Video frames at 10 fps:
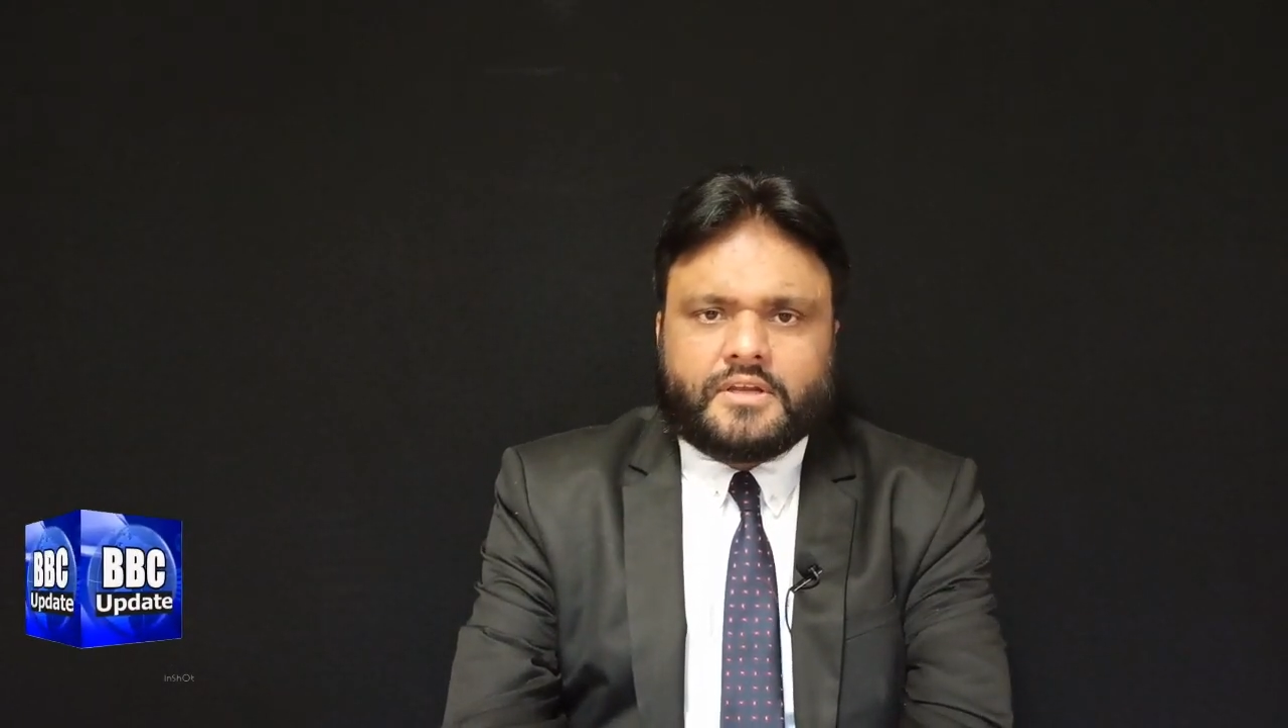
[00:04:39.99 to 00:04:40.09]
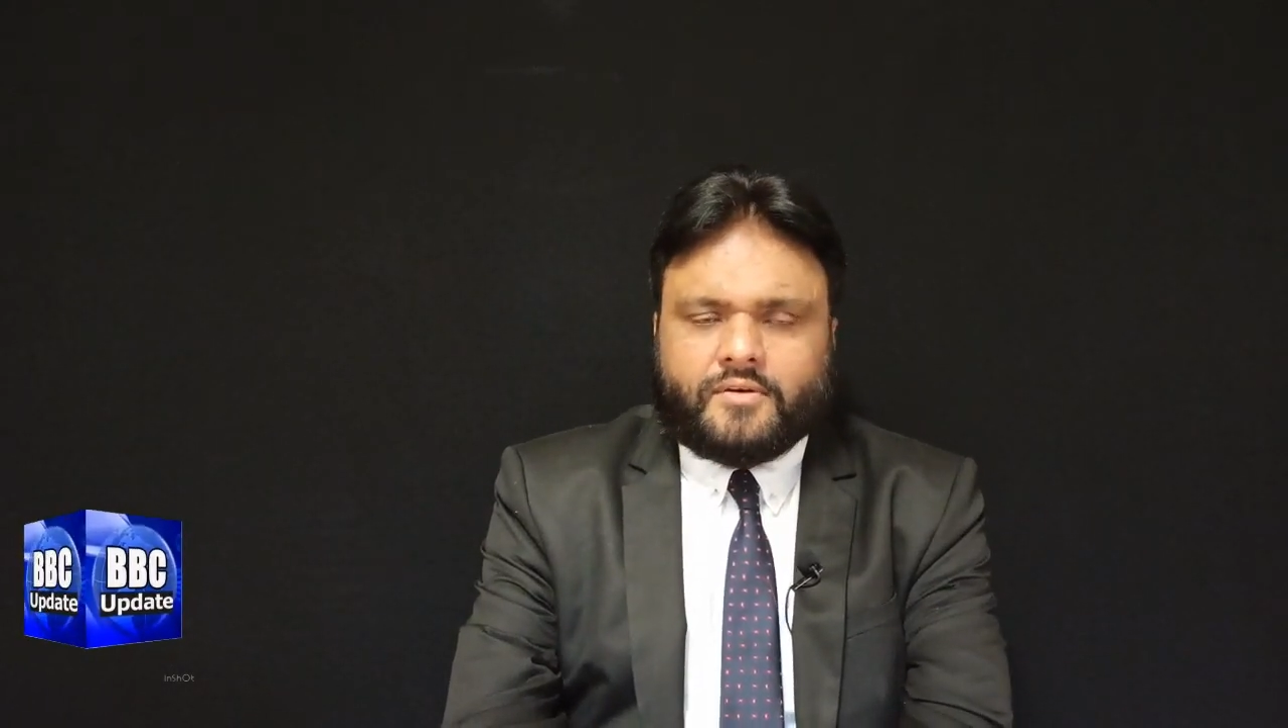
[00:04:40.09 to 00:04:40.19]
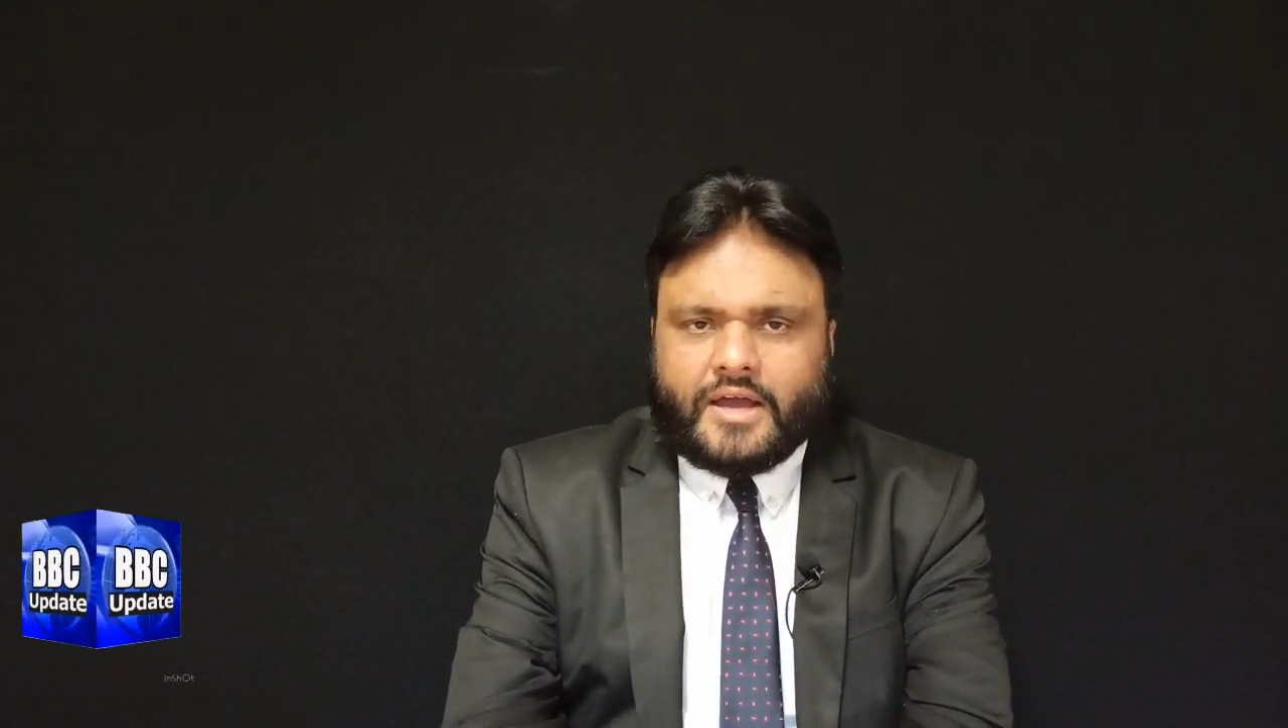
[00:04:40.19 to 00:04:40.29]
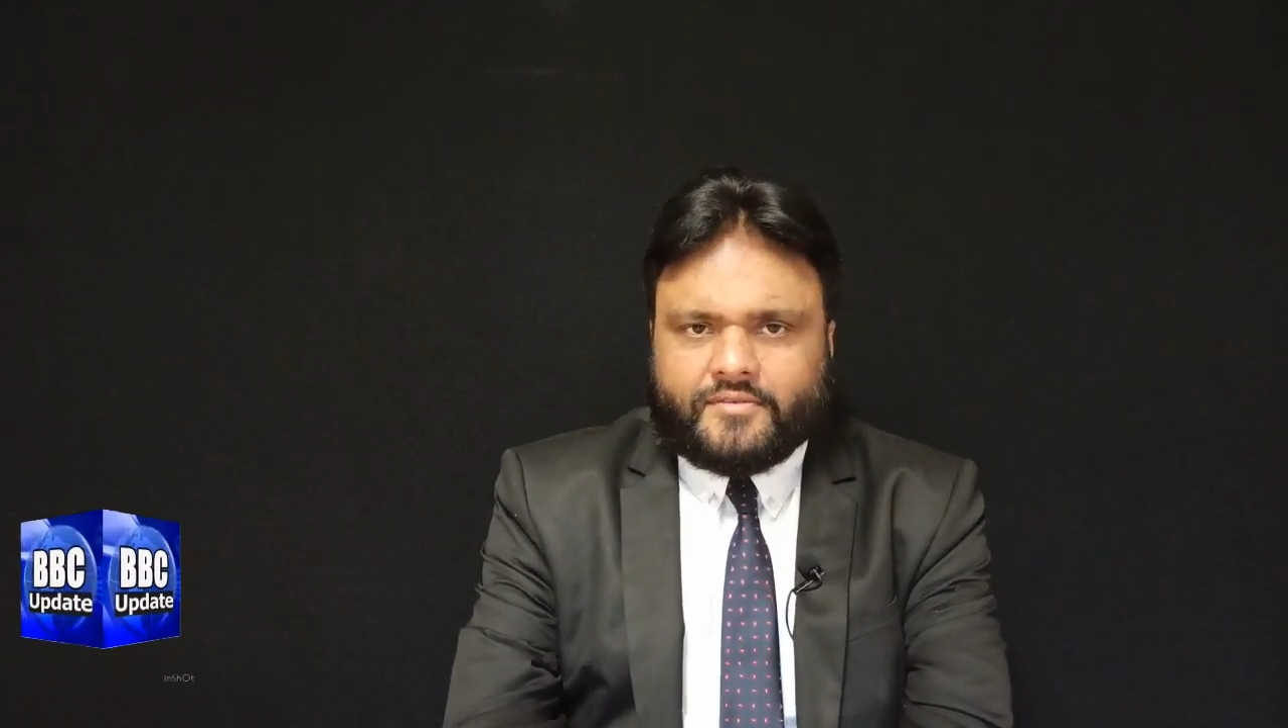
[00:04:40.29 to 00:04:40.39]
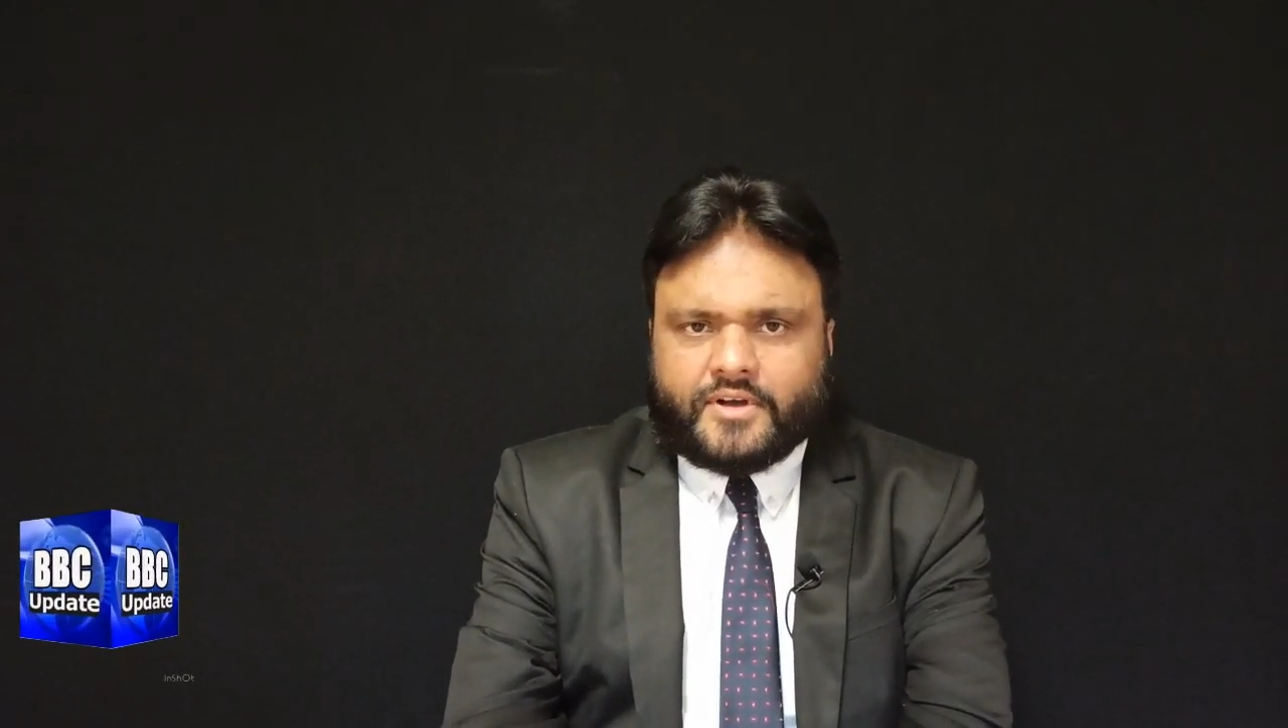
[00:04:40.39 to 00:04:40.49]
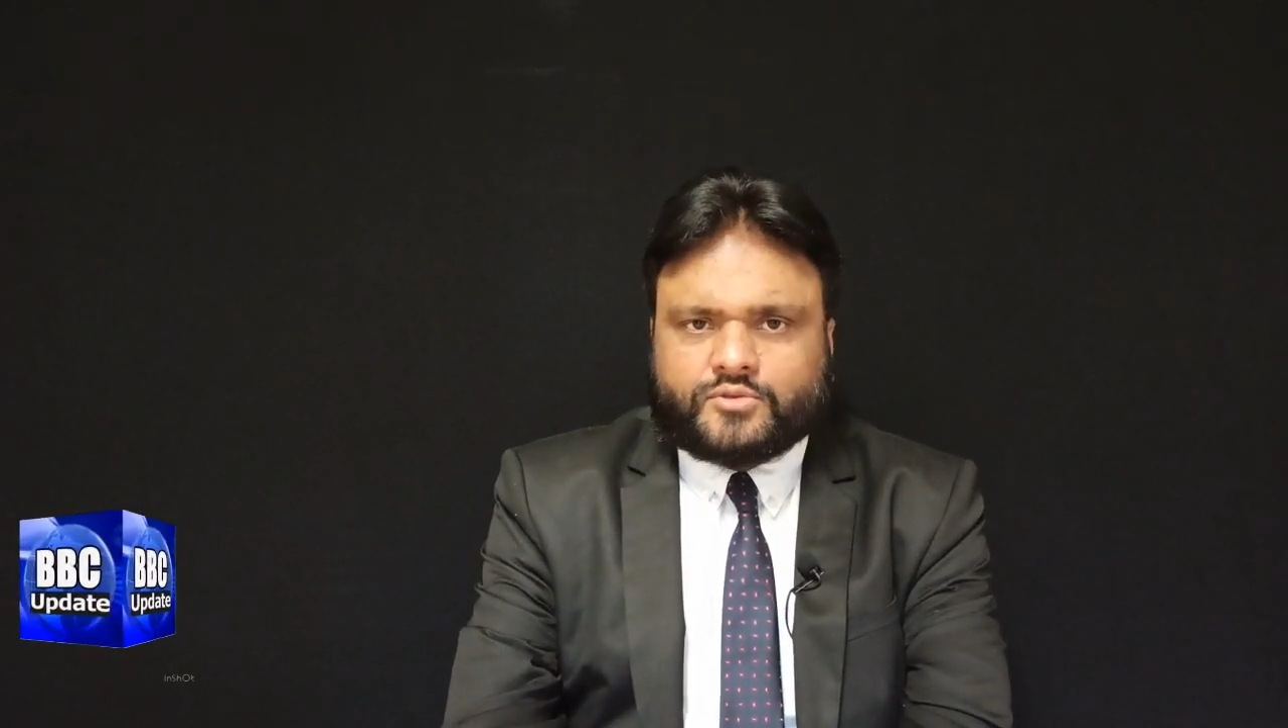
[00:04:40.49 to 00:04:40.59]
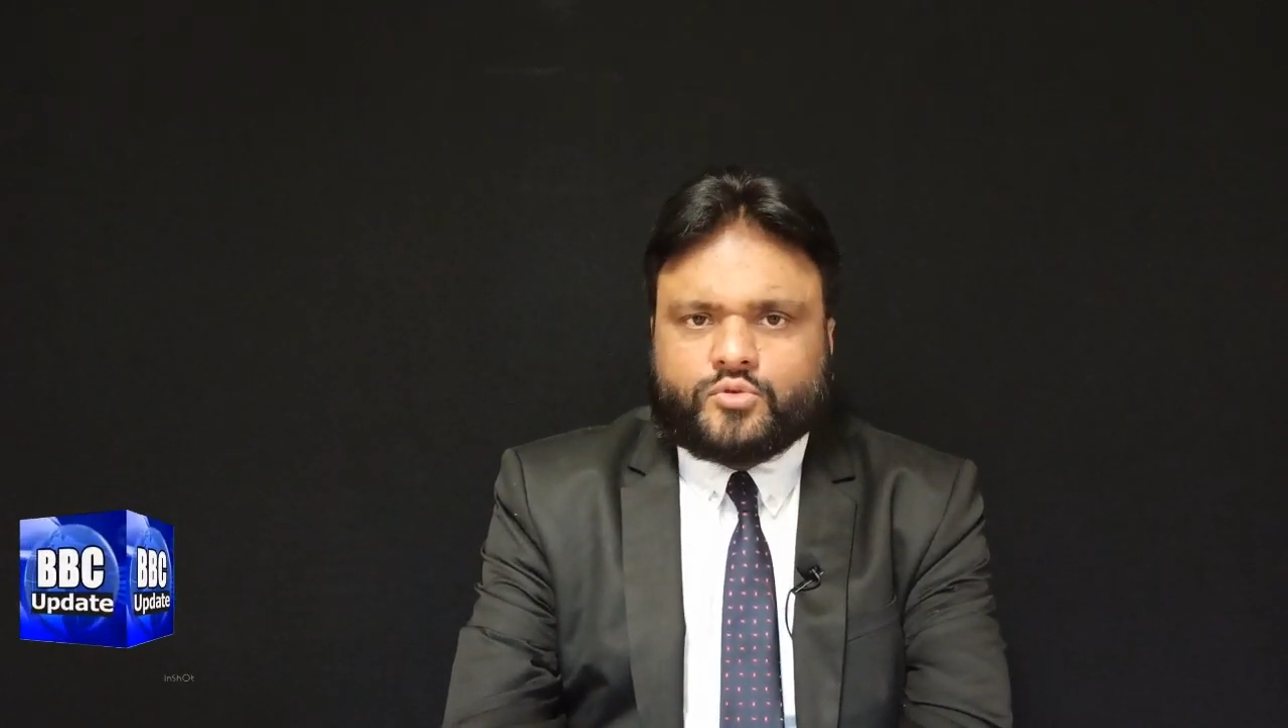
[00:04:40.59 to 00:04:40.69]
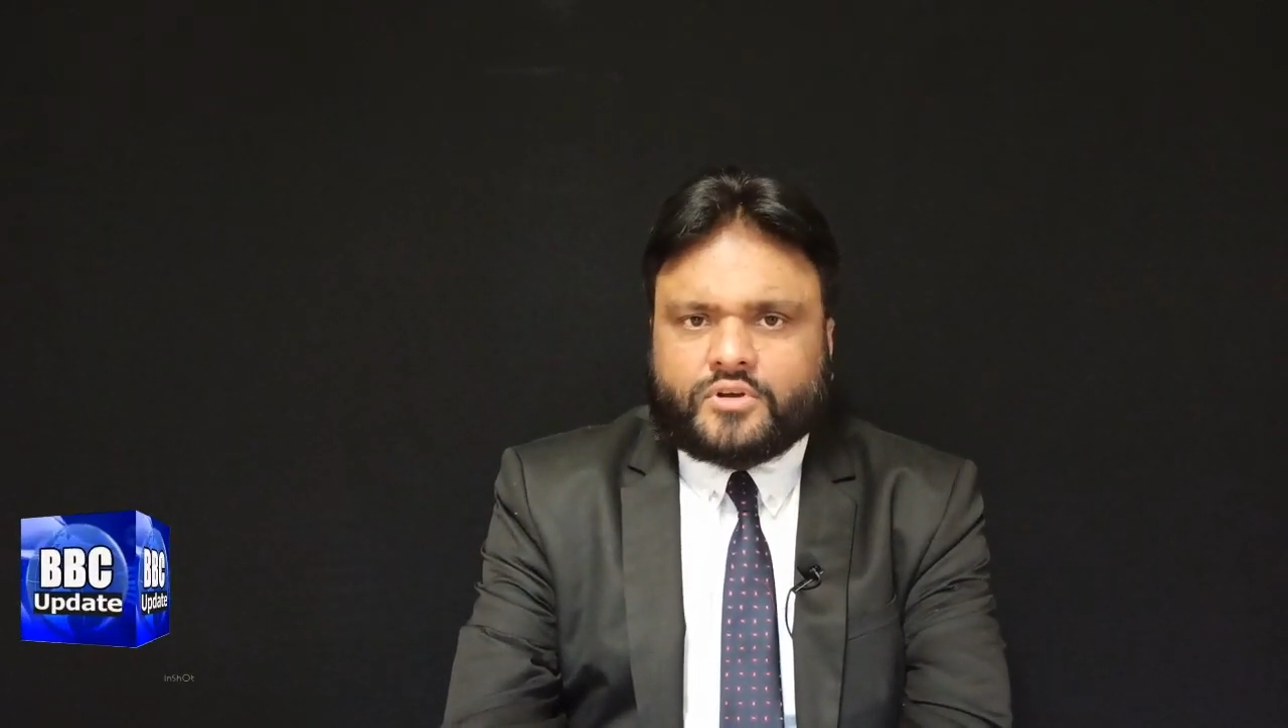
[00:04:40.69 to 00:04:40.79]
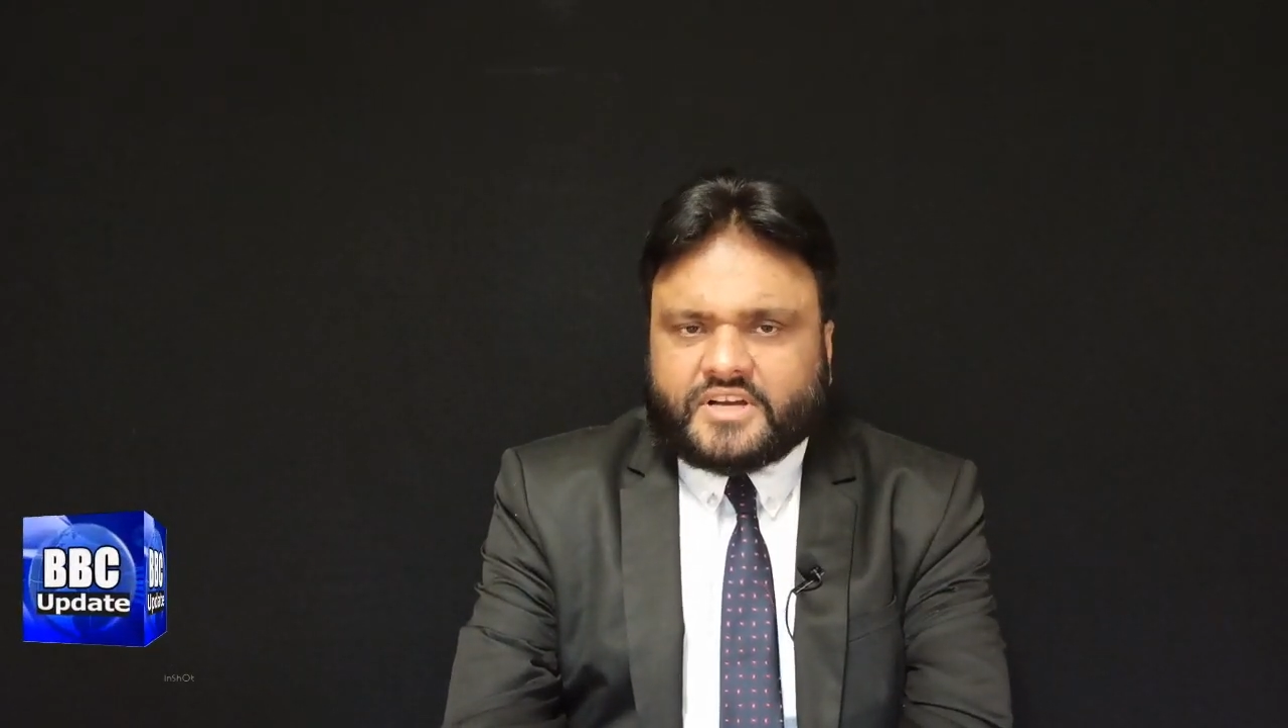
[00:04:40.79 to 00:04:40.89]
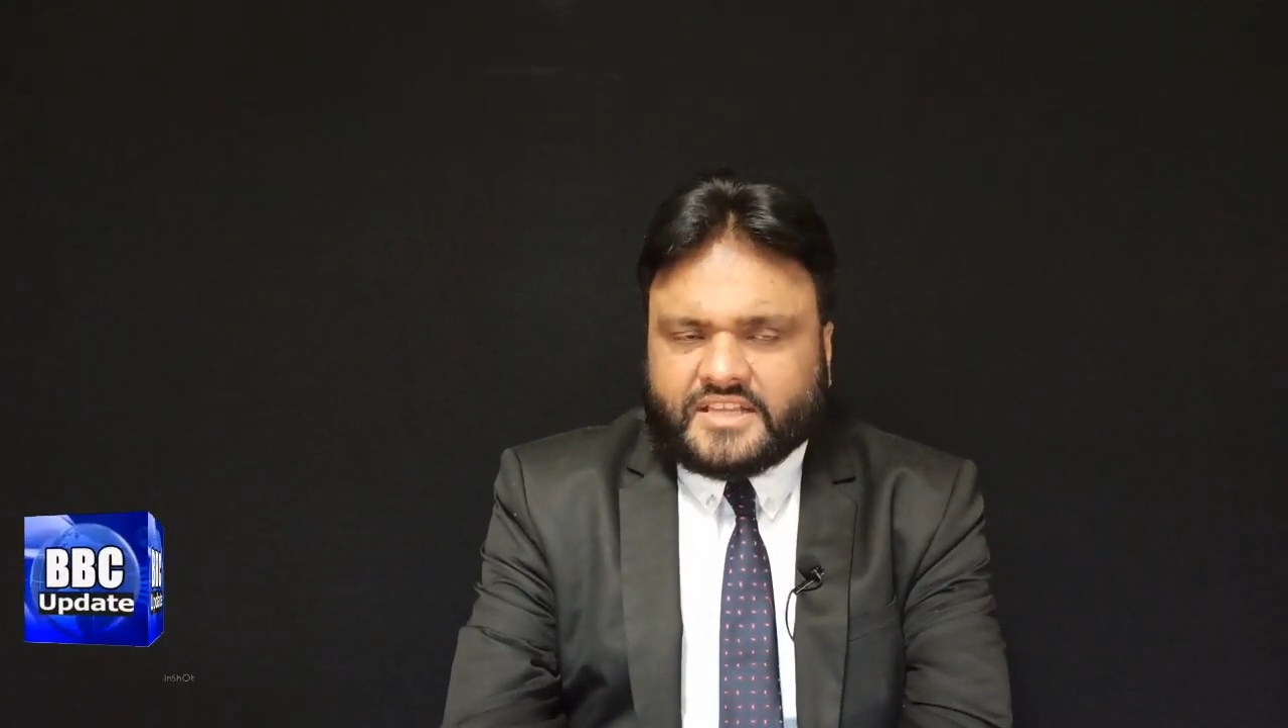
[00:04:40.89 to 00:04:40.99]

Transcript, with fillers: नवाए वक्त को